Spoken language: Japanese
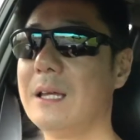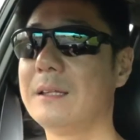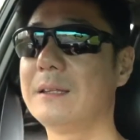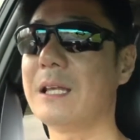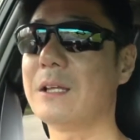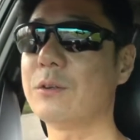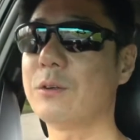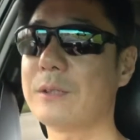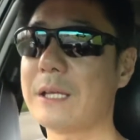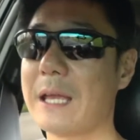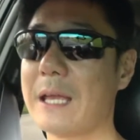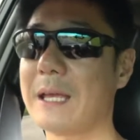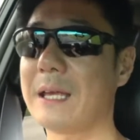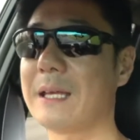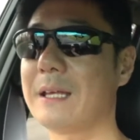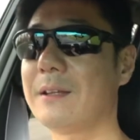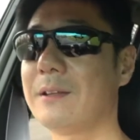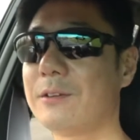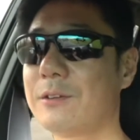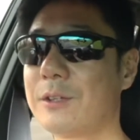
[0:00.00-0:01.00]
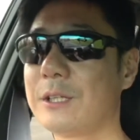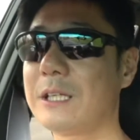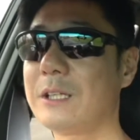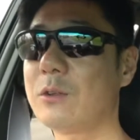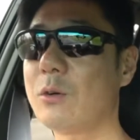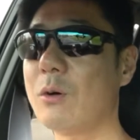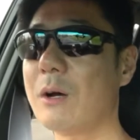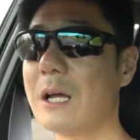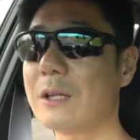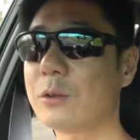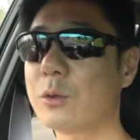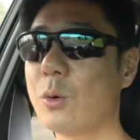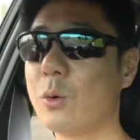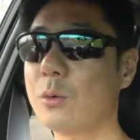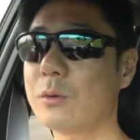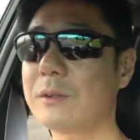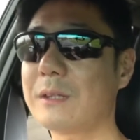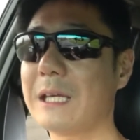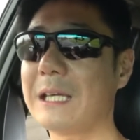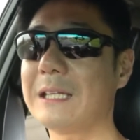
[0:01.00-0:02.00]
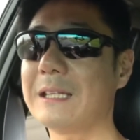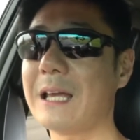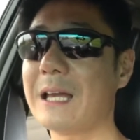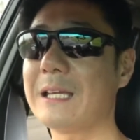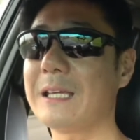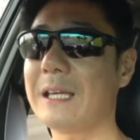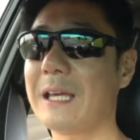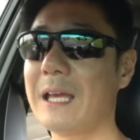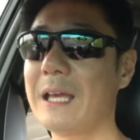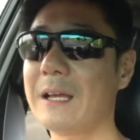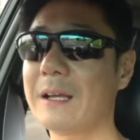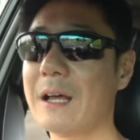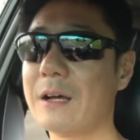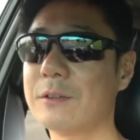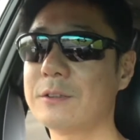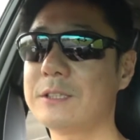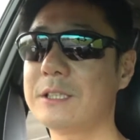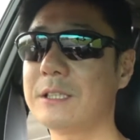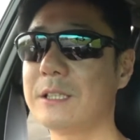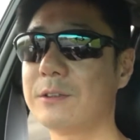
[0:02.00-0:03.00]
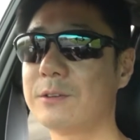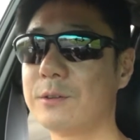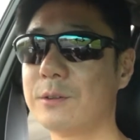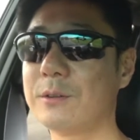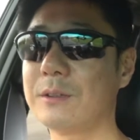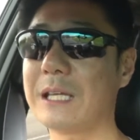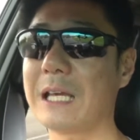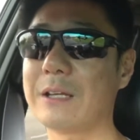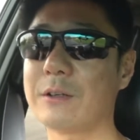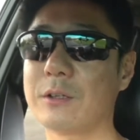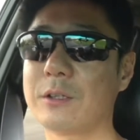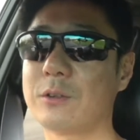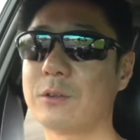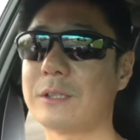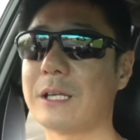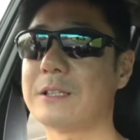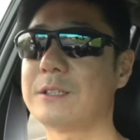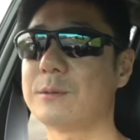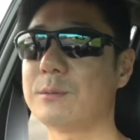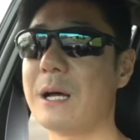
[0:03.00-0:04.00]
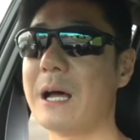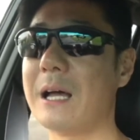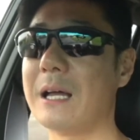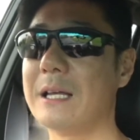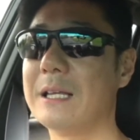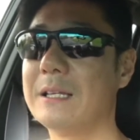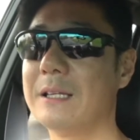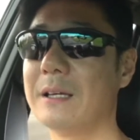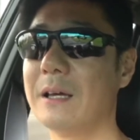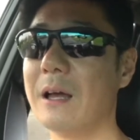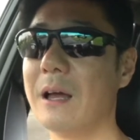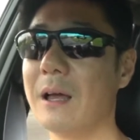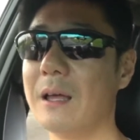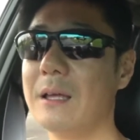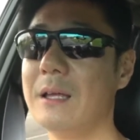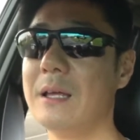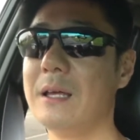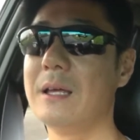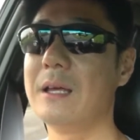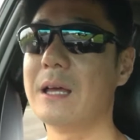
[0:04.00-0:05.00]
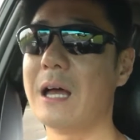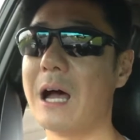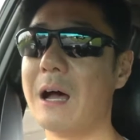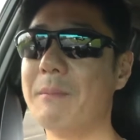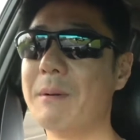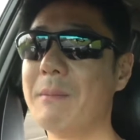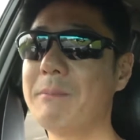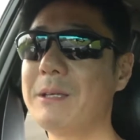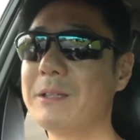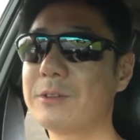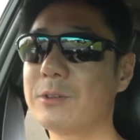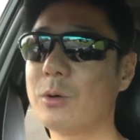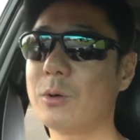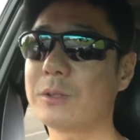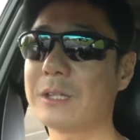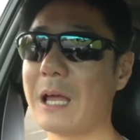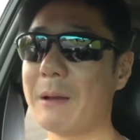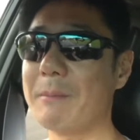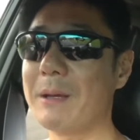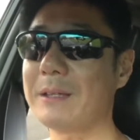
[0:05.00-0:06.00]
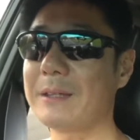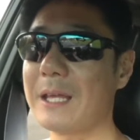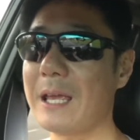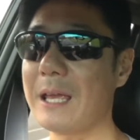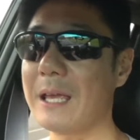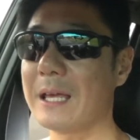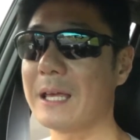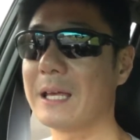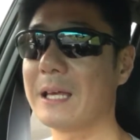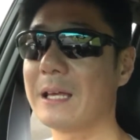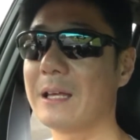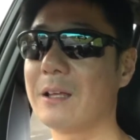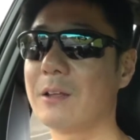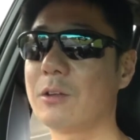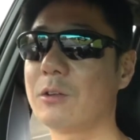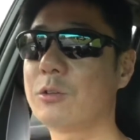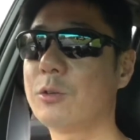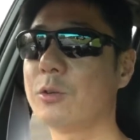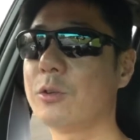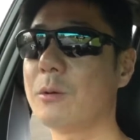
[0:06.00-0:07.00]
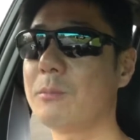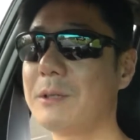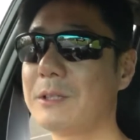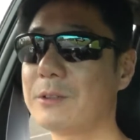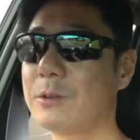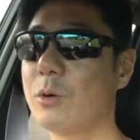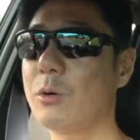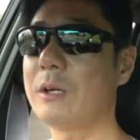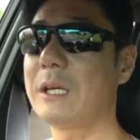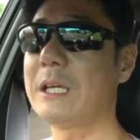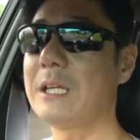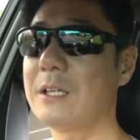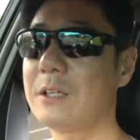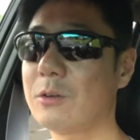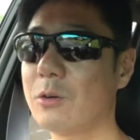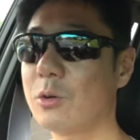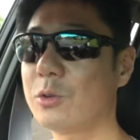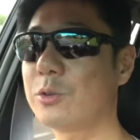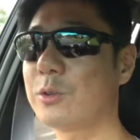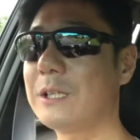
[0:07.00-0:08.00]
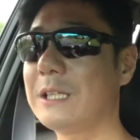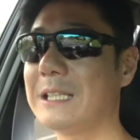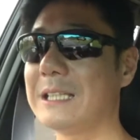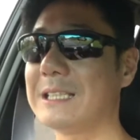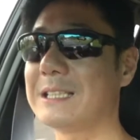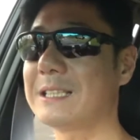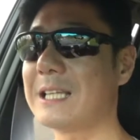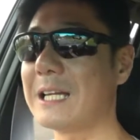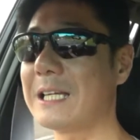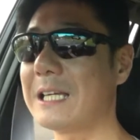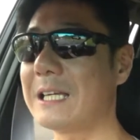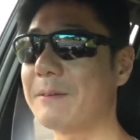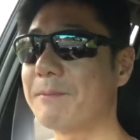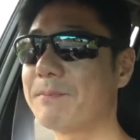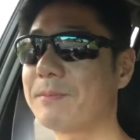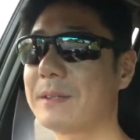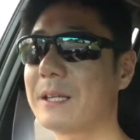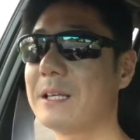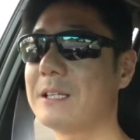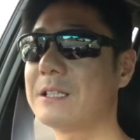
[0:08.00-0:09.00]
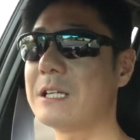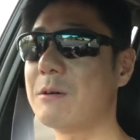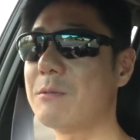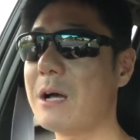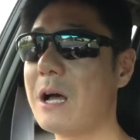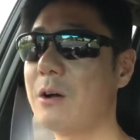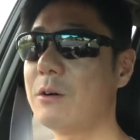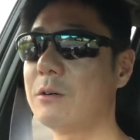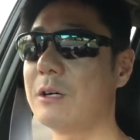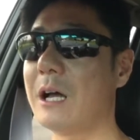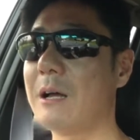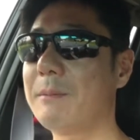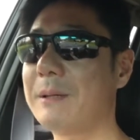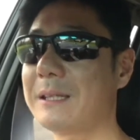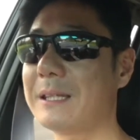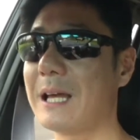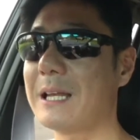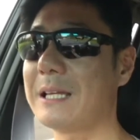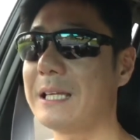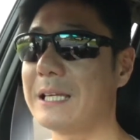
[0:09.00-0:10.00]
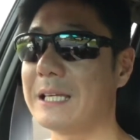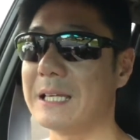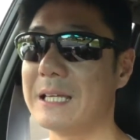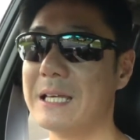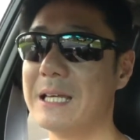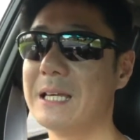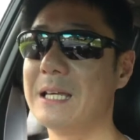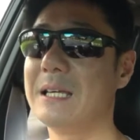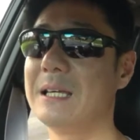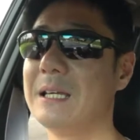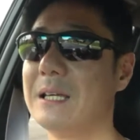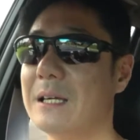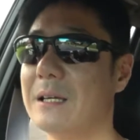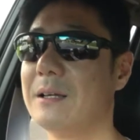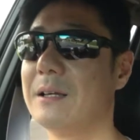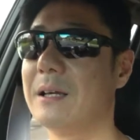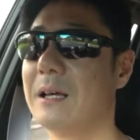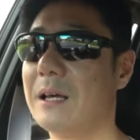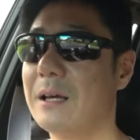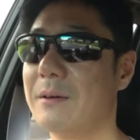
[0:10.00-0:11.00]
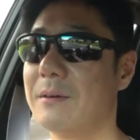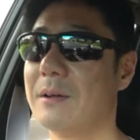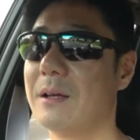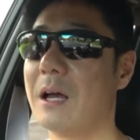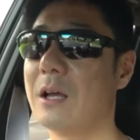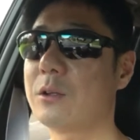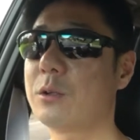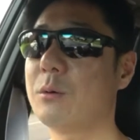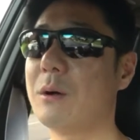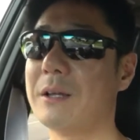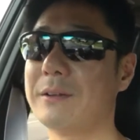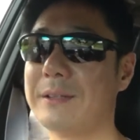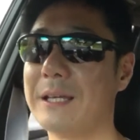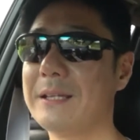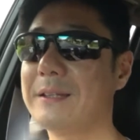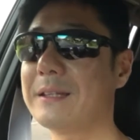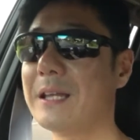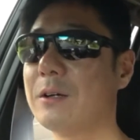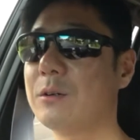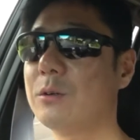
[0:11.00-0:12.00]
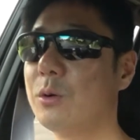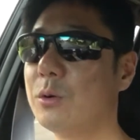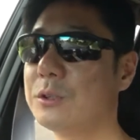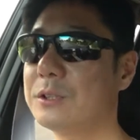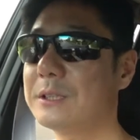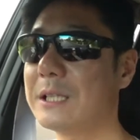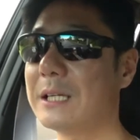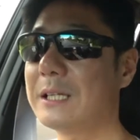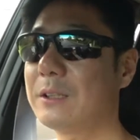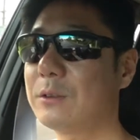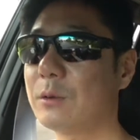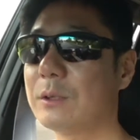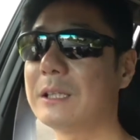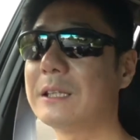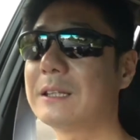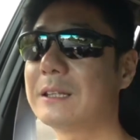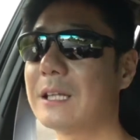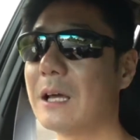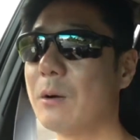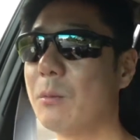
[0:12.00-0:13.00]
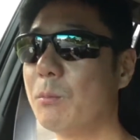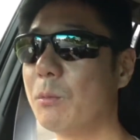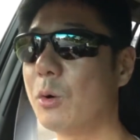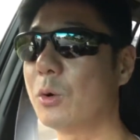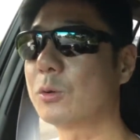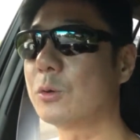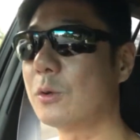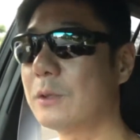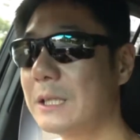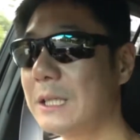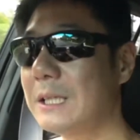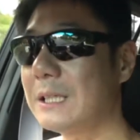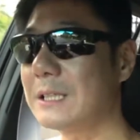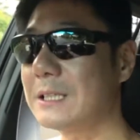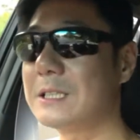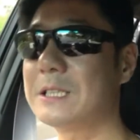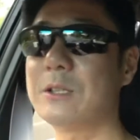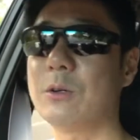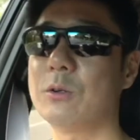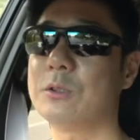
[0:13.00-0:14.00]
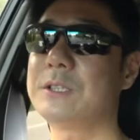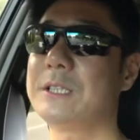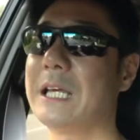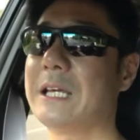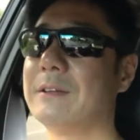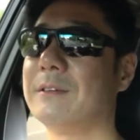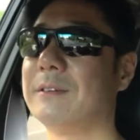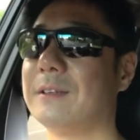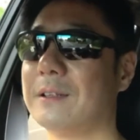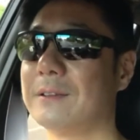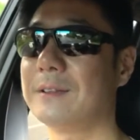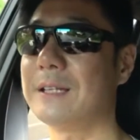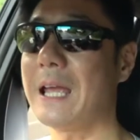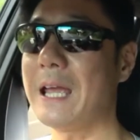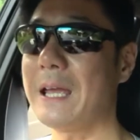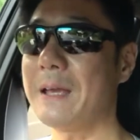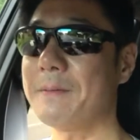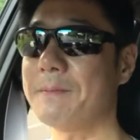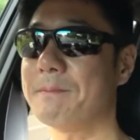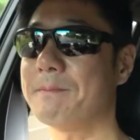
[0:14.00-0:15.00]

なので水道が通っていない遠隔地に住んでいる人たちは雨水を貯めてその水を飲料水にしたりシャワーを浴びたりあとは洗濯をしたりといったことに使用しているんですね。